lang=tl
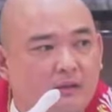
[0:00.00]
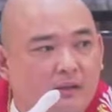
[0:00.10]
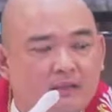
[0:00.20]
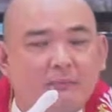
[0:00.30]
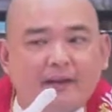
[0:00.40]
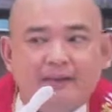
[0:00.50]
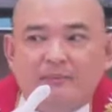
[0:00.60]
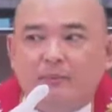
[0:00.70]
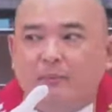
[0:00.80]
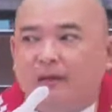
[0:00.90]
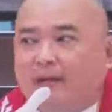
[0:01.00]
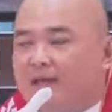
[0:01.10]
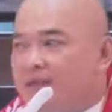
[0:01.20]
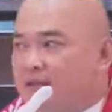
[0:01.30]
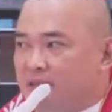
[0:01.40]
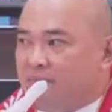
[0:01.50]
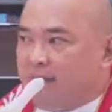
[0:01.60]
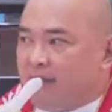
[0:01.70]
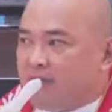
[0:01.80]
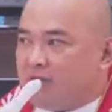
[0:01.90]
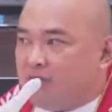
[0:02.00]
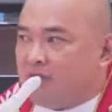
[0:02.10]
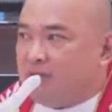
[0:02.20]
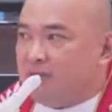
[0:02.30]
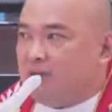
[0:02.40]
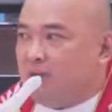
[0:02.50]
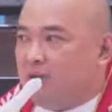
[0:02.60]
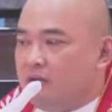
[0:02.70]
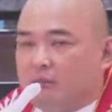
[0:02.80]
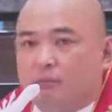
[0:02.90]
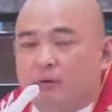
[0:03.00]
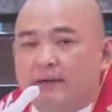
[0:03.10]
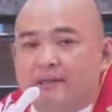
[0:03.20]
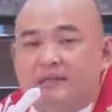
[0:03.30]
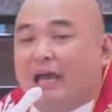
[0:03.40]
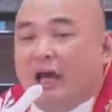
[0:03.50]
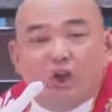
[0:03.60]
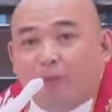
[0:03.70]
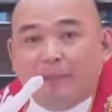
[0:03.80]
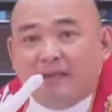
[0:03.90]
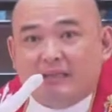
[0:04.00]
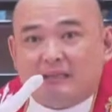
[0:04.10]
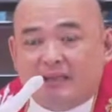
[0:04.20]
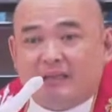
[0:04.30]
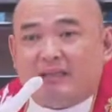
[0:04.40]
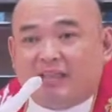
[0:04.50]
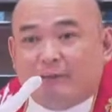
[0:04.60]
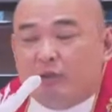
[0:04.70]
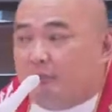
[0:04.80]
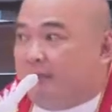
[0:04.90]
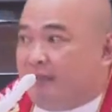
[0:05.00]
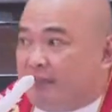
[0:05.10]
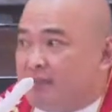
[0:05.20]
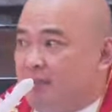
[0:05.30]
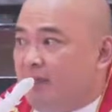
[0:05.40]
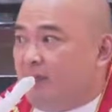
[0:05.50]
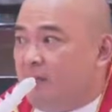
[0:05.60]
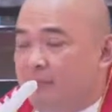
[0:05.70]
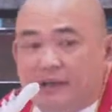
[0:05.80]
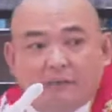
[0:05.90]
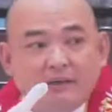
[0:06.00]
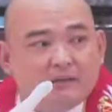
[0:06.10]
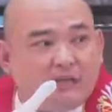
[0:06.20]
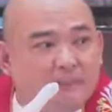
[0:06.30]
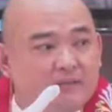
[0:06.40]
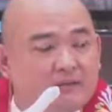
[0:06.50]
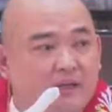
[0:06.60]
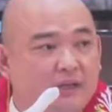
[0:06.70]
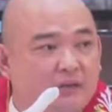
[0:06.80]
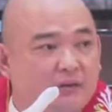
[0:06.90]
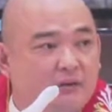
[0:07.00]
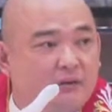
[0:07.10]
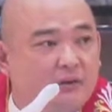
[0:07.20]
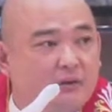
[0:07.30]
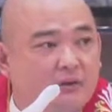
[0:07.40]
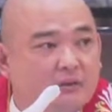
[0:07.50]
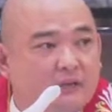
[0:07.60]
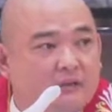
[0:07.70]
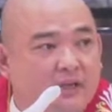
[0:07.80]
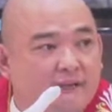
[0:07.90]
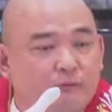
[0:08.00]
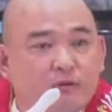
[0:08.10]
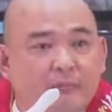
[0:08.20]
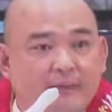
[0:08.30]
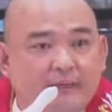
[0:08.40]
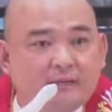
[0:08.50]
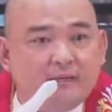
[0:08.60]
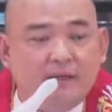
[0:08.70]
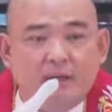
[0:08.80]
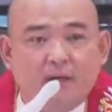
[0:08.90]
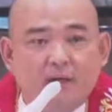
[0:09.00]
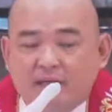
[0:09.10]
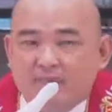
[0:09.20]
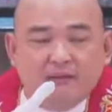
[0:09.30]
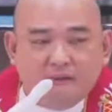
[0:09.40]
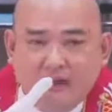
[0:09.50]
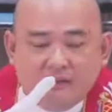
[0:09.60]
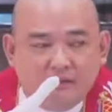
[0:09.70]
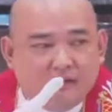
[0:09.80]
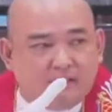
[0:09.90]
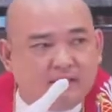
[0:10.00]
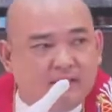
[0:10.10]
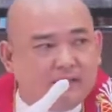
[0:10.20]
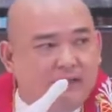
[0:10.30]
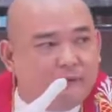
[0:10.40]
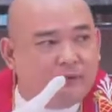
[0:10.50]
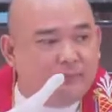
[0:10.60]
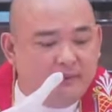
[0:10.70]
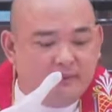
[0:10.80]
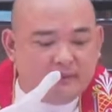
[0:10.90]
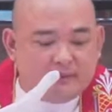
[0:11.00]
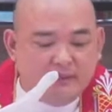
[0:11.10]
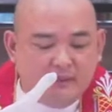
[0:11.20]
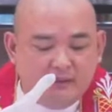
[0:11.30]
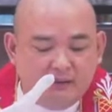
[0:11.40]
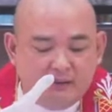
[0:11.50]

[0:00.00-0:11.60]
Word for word: At bakit din po pala kailangan determination sa buhay? Kasi nobody said that life will be easy. Meron ba nagsabi sa inyo that life will be easy? Even God did not say that life will be easy.